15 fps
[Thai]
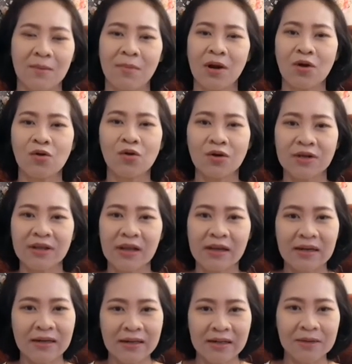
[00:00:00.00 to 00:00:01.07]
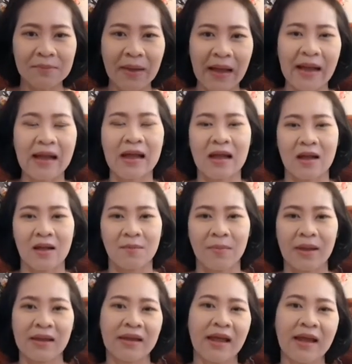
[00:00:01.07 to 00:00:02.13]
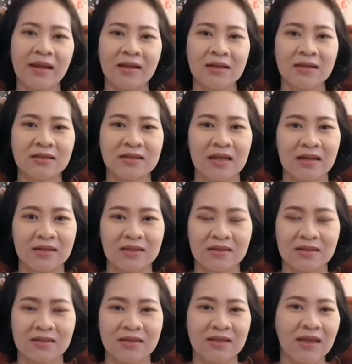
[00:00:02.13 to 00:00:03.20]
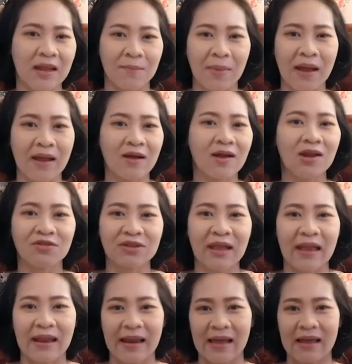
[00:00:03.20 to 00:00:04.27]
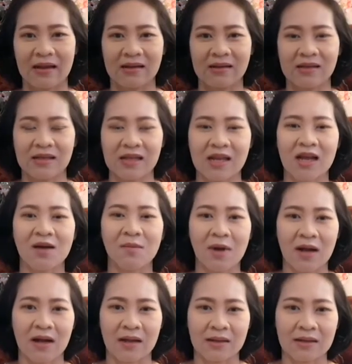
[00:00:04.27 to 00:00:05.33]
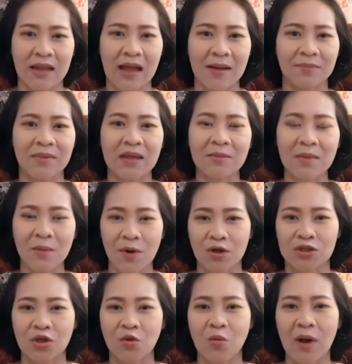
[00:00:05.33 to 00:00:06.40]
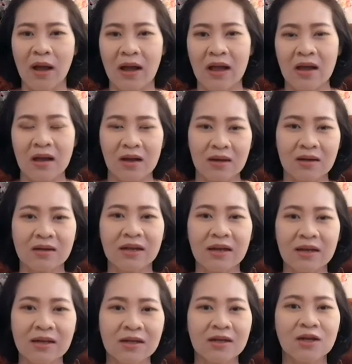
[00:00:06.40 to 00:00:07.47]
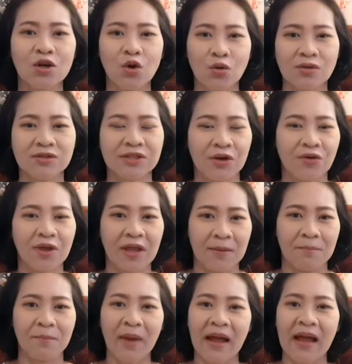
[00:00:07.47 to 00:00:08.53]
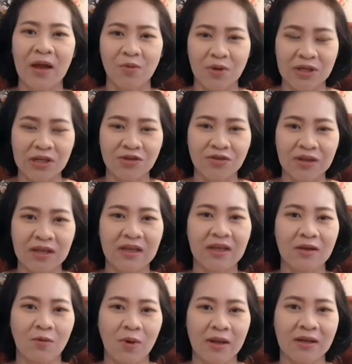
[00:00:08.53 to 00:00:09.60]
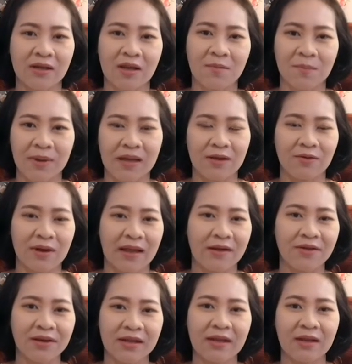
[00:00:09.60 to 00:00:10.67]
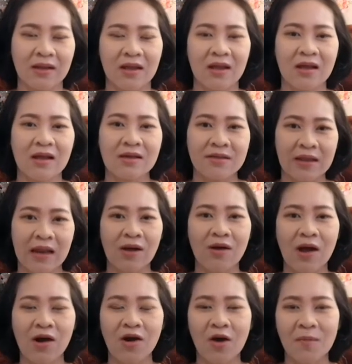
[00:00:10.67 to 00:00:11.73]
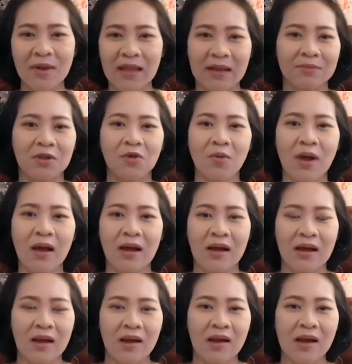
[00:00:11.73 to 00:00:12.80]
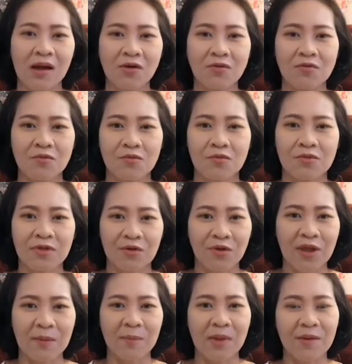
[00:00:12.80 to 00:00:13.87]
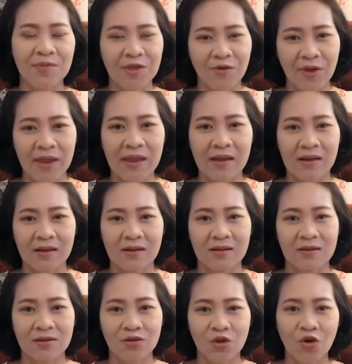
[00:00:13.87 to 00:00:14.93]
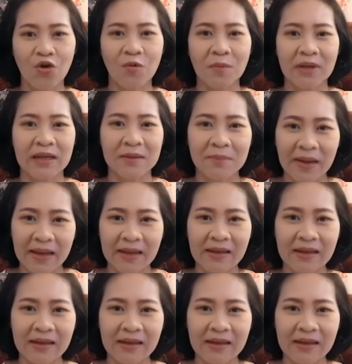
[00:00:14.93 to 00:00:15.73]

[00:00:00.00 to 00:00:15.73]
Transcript: บางคนได้เลิกมา ไปได้เลิกจากที่ไหนมาก็แล้วแต่แหละ ทีนี้ก็มาถามติ๊กมาบอก ติ๊กว่าเออได้เลิกลงเสาเข็มมา วันที่เท่านี้วันเดือนปีเวลาเท่านี้แต่แล้วเขาก็มาถามติ๊กว่า แล้วเสาเข็มกับเสาเอกเสาโทเหมือนกันไหม